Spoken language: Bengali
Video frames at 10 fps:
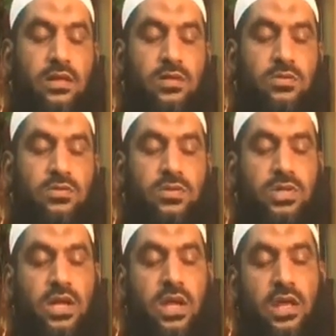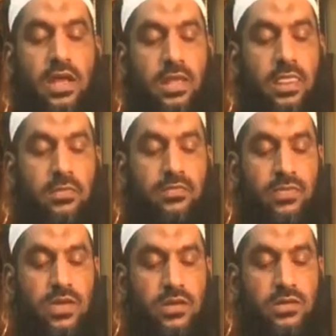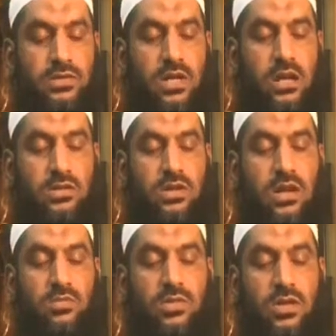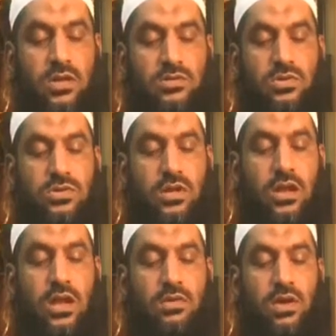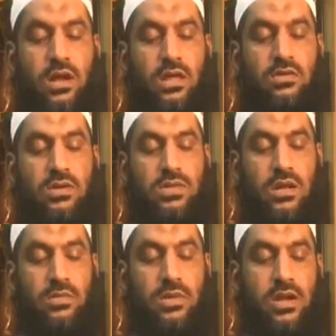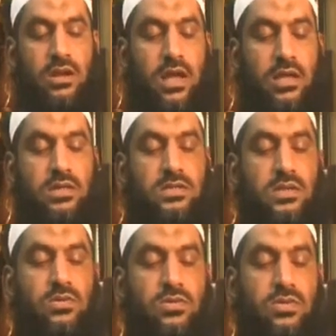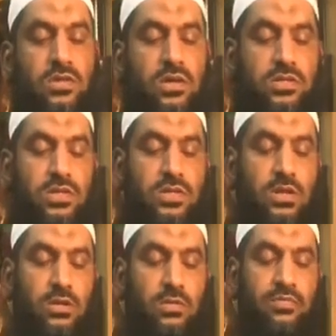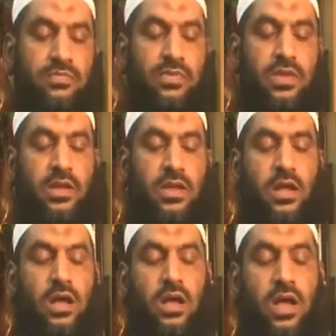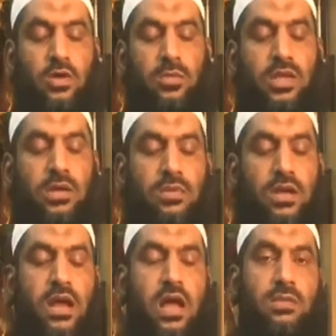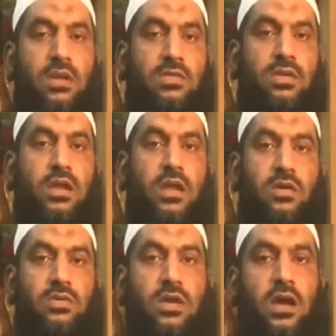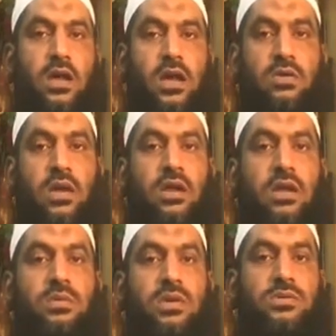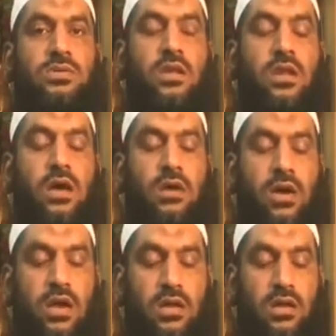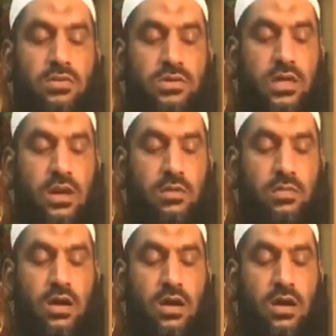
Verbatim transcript: তো সেখানে সে আলোচনার মধ্যে রসুল সাল আলহি আসাল্লামের একটি হাদিসের উদ্ধৃতি এসেছিল আনুবাই ইবনে কাবিন নদী আল্লাহ তাআলা আনহু আন নবী সাল্লাল্লাহু আলাইহি ওয়াসাল্লাম কল